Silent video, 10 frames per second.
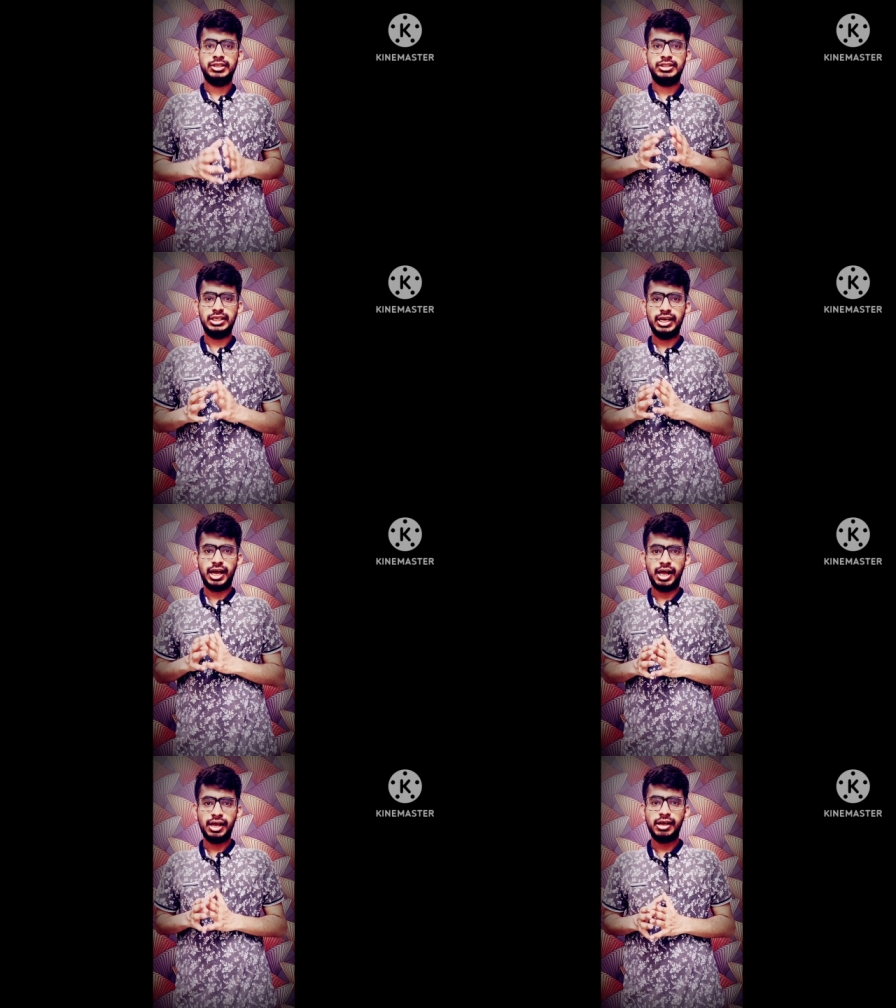जी
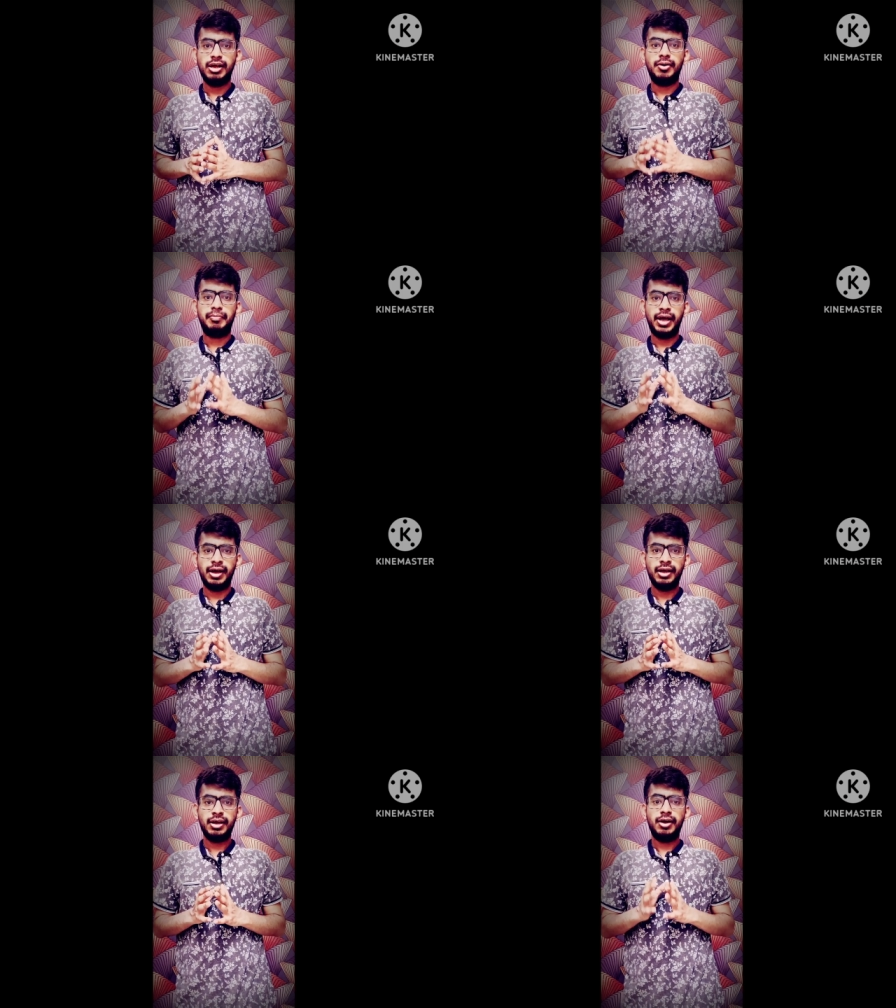हाँ
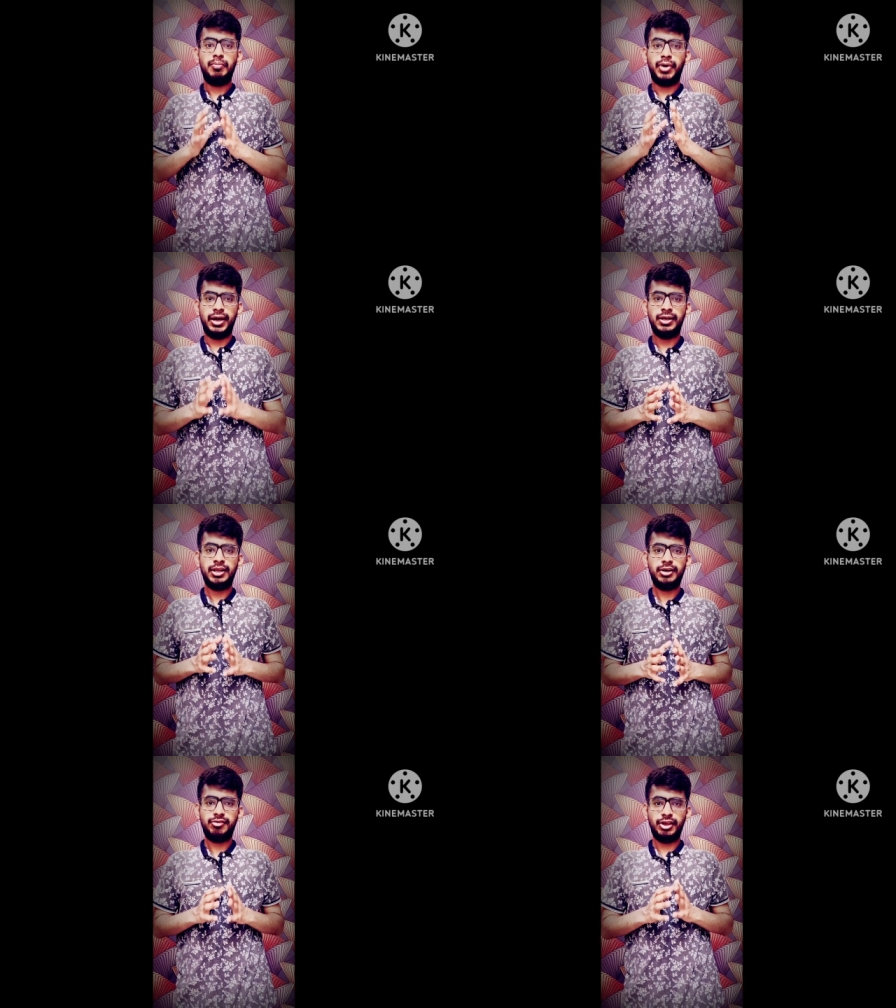मैं
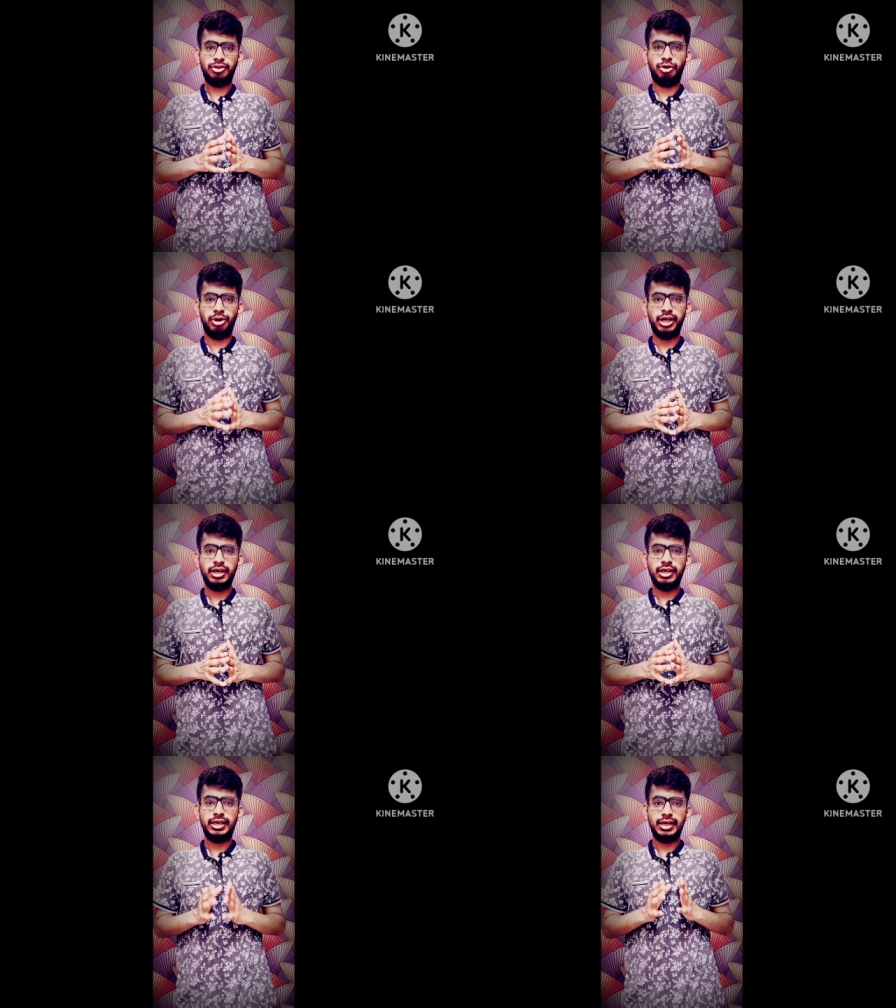महेंद्र सिंह
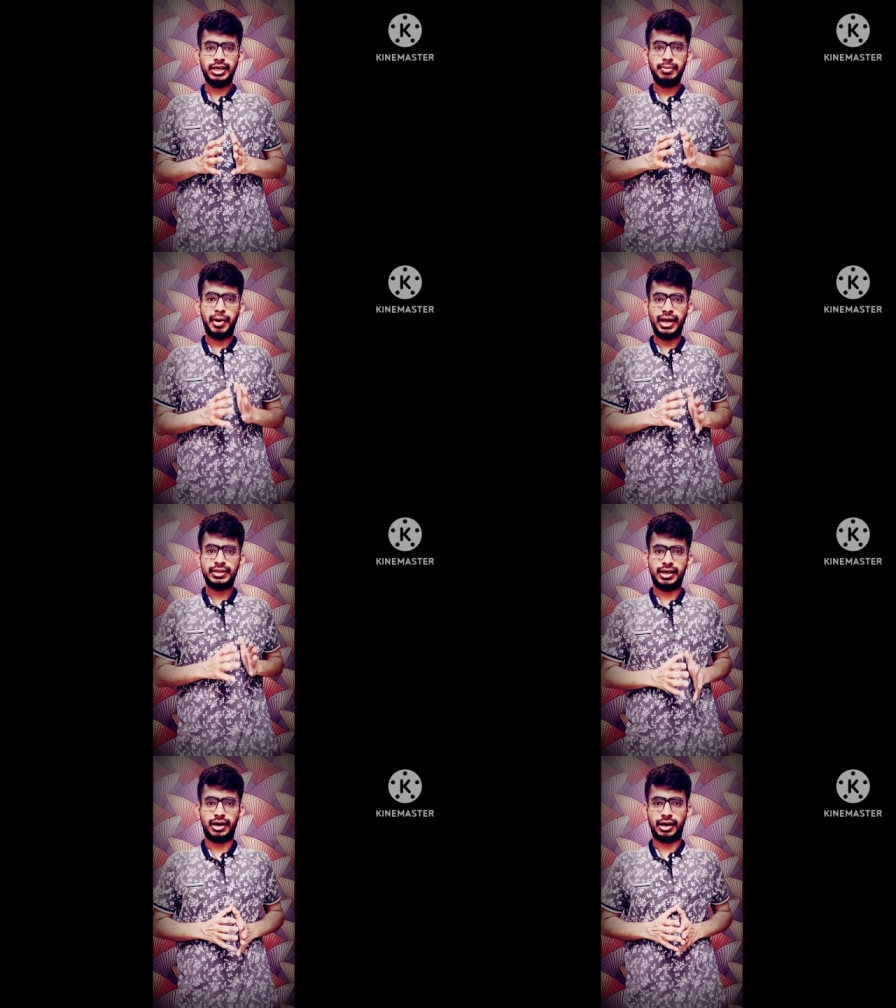धोनी की ही
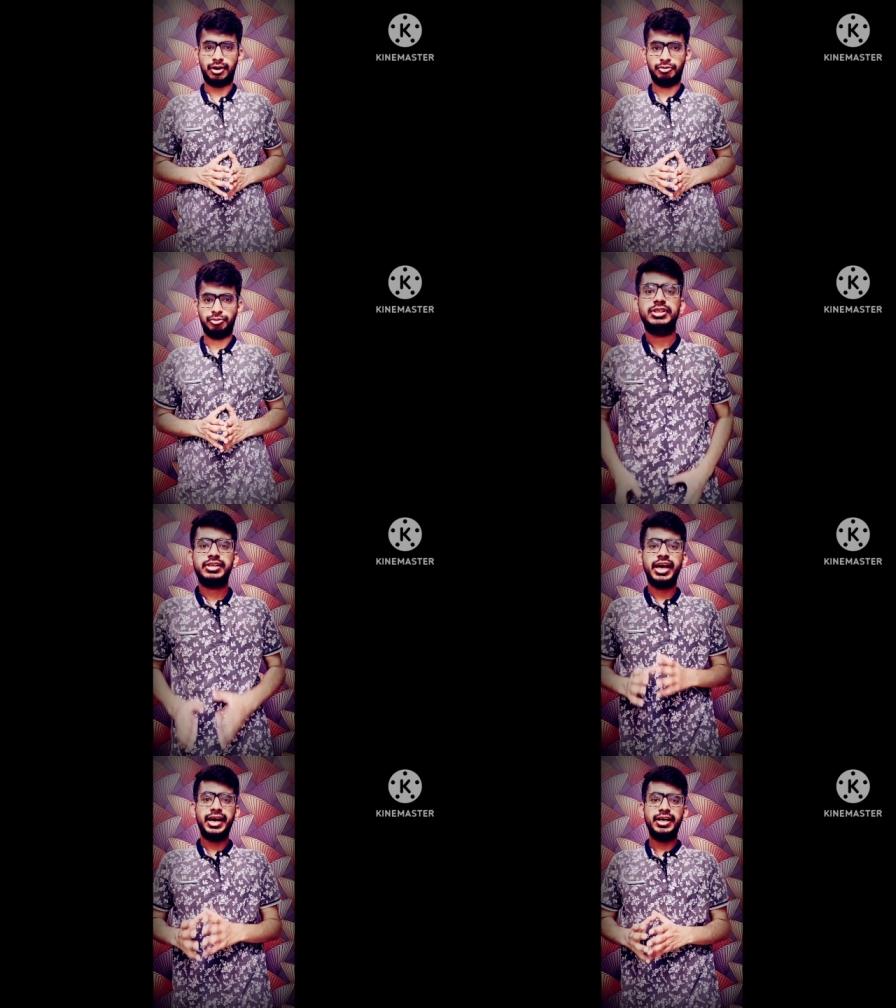बात कर रहा हूँ
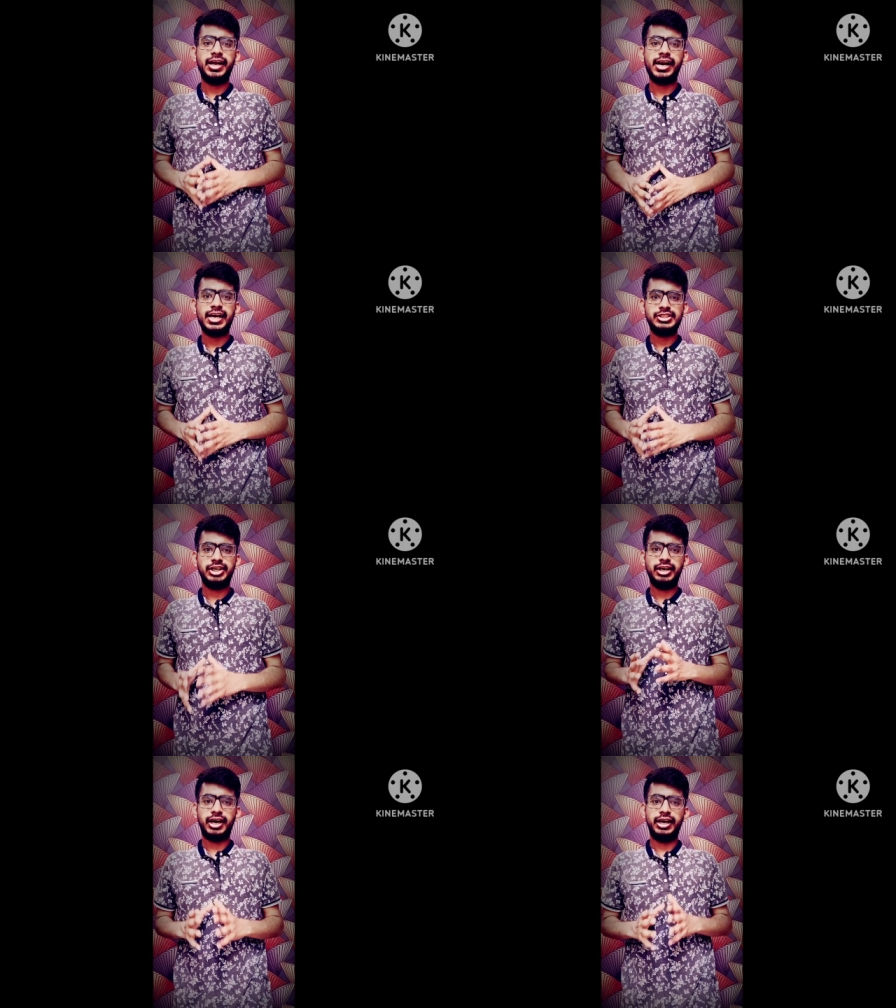इसके
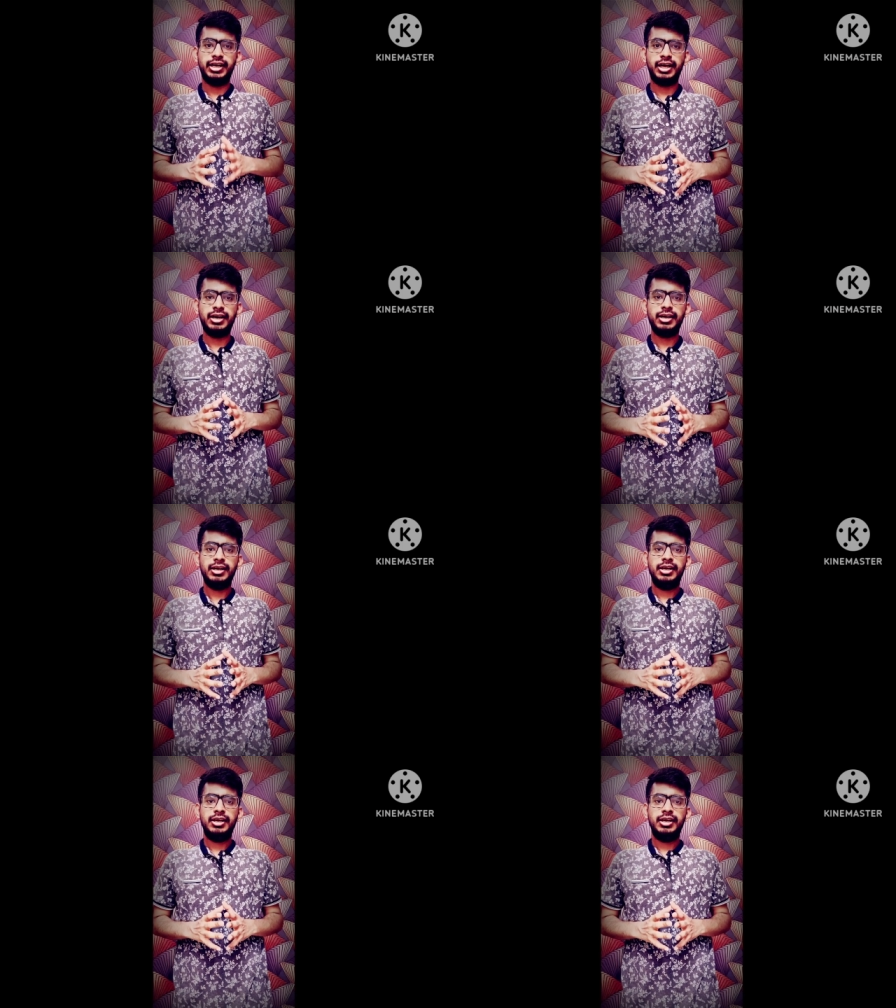इंटरनेशनल करियर